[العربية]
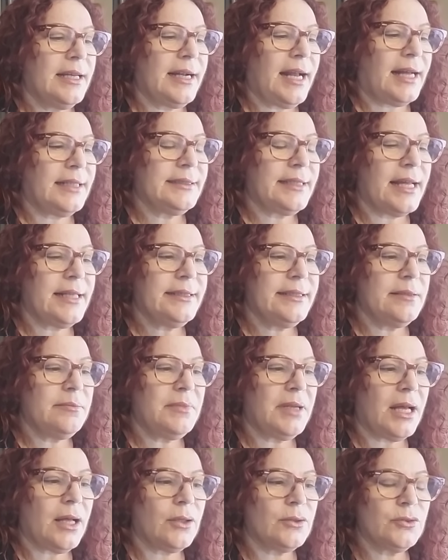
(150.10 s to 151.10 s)
رح
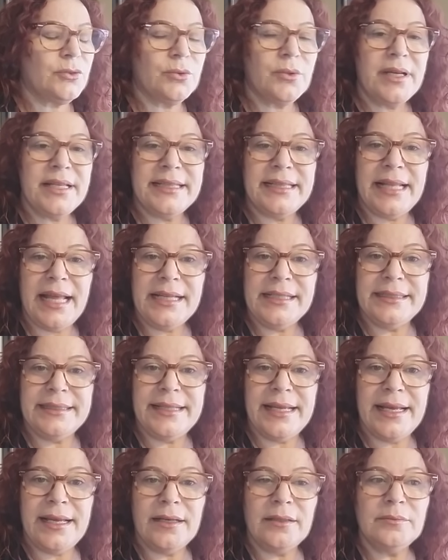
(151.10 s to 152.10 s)
تقدم لخطوات
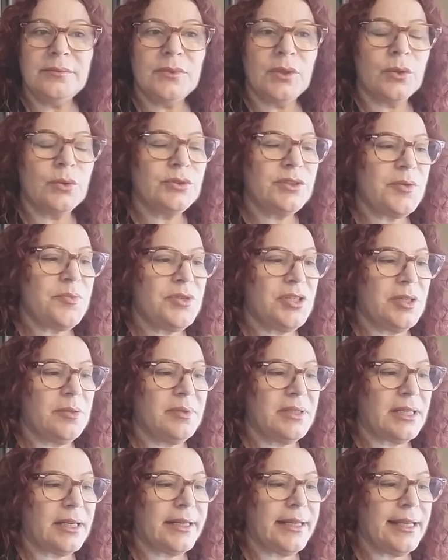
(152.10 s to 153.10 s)
لقدام وتمشي
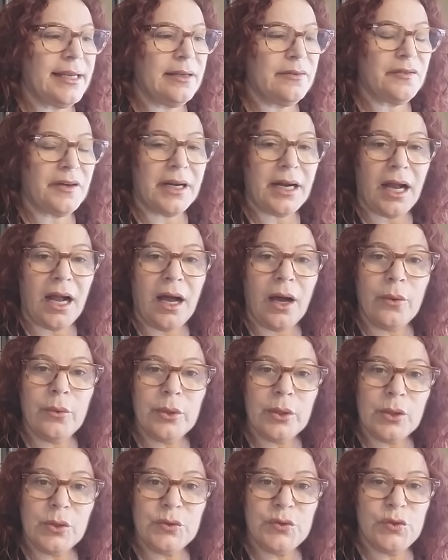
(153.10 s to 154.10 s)
بطريق الفرح
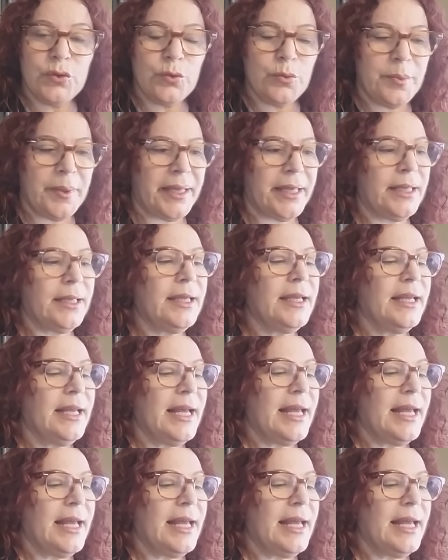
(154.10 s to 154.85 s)
أو الخطوبة